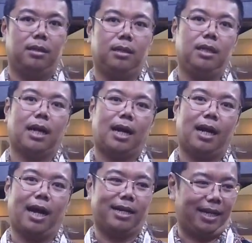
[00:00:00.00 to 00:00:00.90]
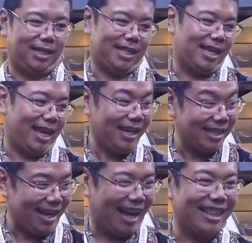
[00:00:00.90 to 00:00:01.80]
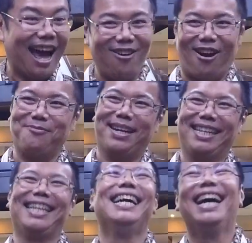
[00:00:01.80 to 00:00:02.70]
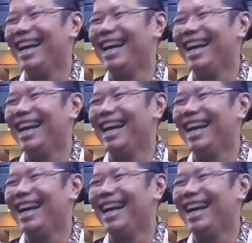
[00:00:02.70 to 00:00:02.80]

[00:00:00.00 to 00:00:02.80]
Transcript: ini karena nggak ada yang ditanyain kita nggak tahu apa ini.